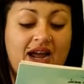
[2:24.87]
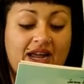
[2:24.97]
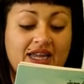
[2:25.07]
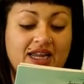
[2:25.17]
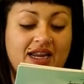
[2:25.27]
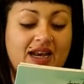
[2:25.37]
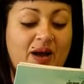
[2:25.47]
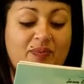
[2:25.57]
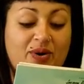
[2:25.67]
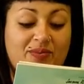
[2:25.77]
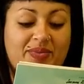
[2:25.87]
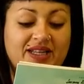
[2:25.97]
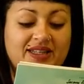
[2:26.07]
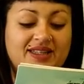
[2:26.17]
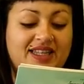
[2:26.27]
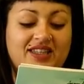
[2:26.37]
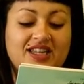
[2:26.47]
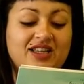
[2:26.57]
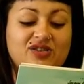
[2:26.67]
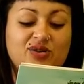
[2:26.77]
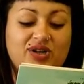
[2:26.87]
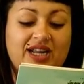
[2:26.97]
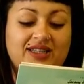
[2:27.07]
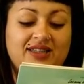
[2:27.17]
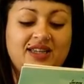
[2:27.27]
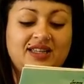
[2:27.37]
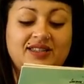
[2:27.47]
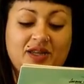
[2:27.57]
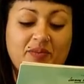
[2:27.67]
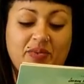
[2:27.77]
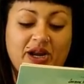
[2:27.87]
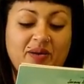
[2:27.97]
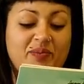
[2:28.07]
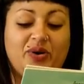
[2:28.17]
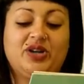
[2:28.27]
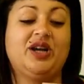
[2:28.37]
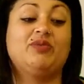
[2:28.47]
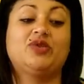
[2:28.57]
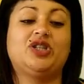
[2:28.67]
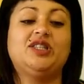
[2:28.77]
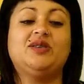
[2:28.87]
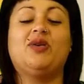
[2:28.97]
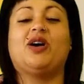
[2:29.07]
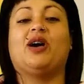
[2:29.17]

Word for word: Ahí las pompas se hacían solas. Siempre ponía muchísimo